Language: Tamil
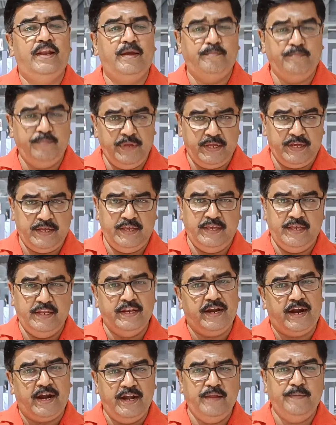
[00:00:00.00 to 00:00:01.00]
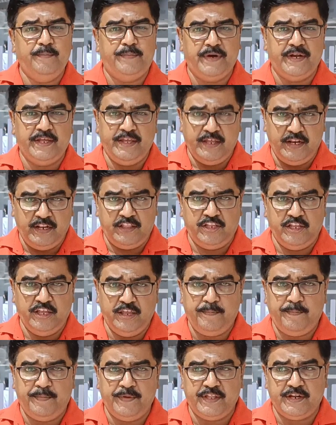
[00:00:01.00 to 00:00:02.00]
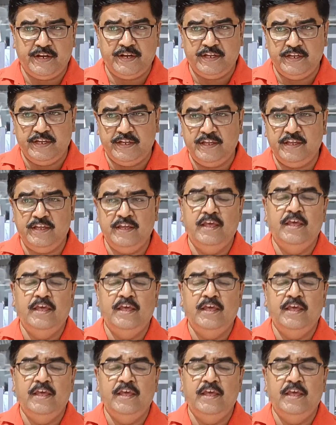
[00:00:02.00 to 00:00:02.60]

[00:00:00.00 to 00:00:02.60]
நம்பிக்கையின் அடிப்படையில் தீர்ப்பதற்கு